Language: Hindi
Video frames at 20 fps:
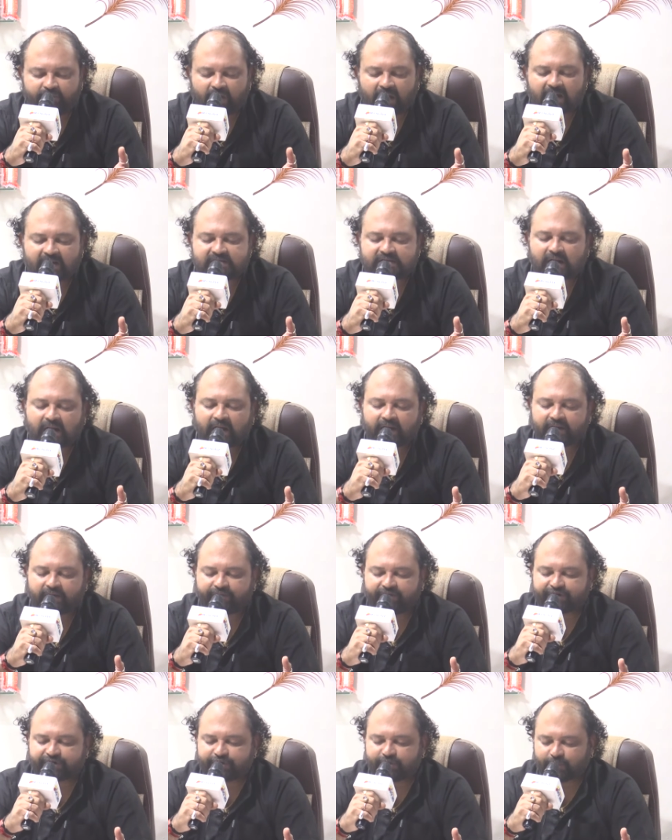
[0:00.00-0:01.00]
व्यासाय
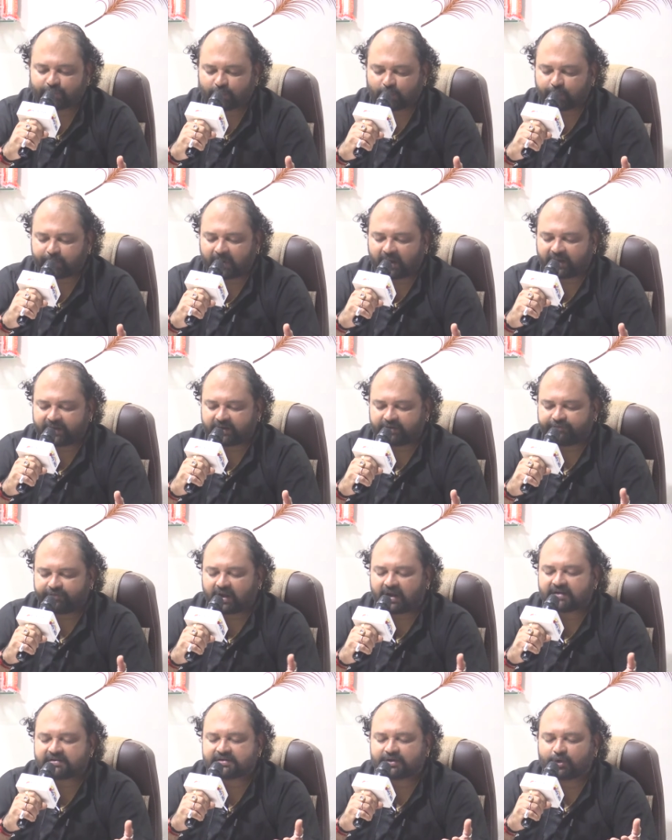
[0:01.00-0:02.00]
विष्णुरूपाय
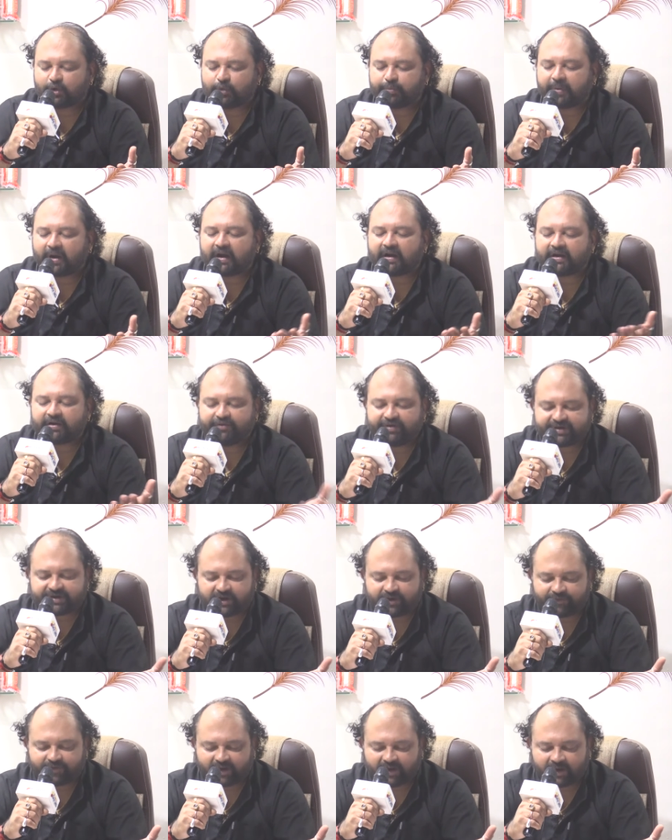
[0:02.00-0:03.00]
व्यासरूपाय
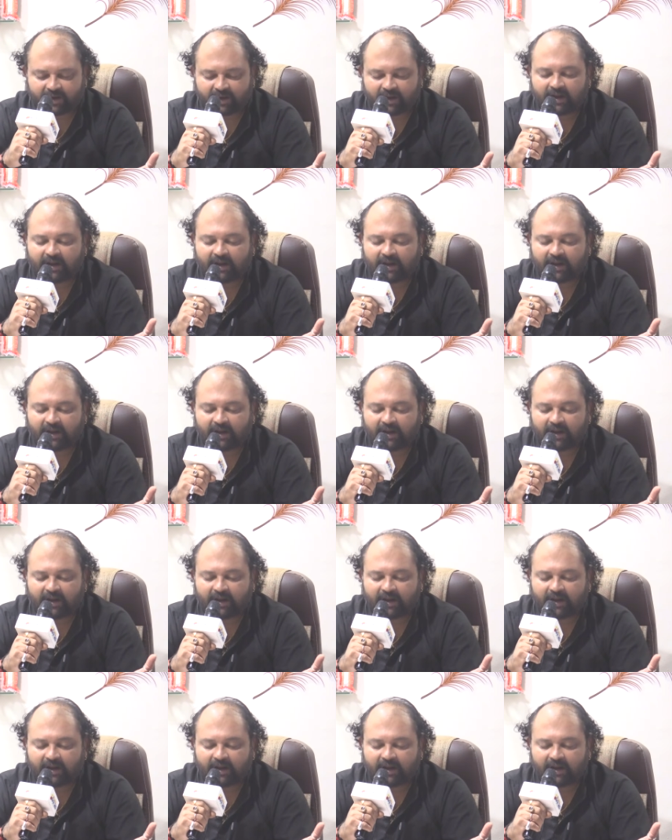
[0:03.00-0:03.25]
विष्णवे